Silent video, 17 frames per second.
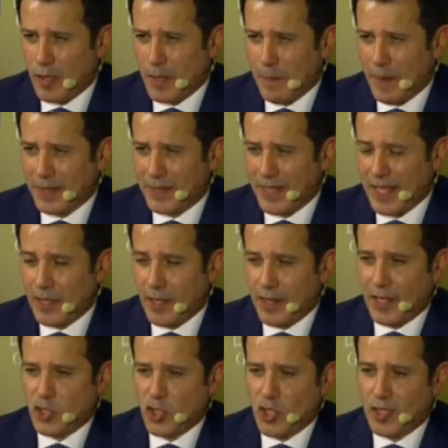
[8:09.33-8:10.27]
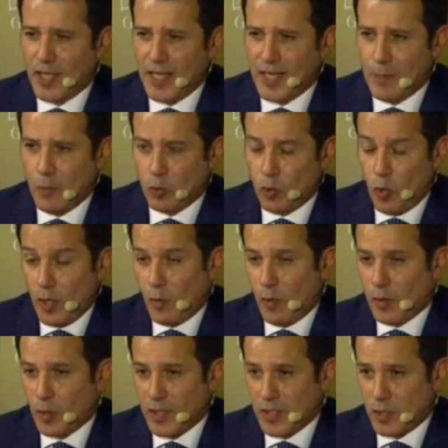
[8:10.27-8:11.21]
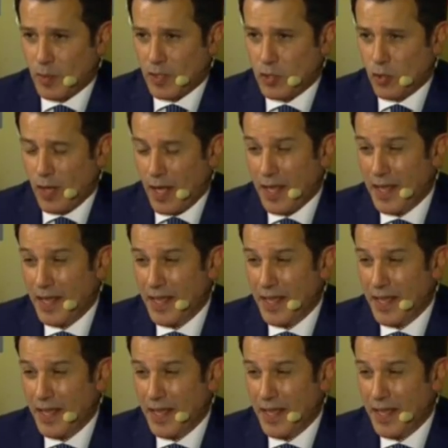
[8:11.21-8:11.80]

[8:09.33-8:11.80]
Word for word: ripartendo e riaccendendo i motori quando la situazione